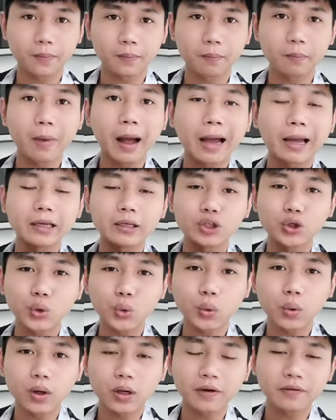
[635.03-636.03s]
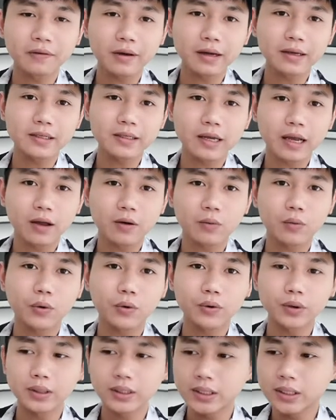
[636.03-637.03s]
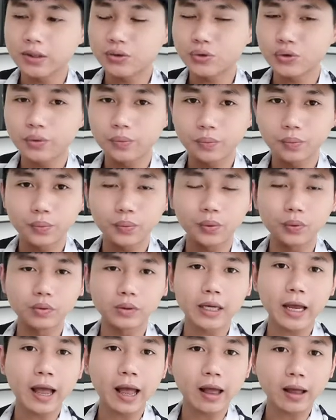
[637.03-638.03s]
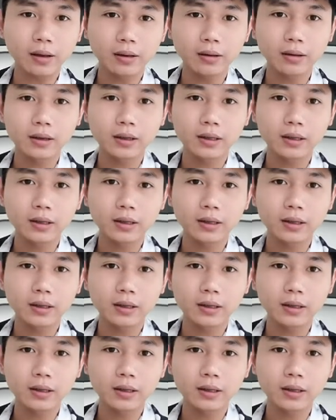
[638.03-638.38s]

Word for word: 买错了方向，我会继续补仓，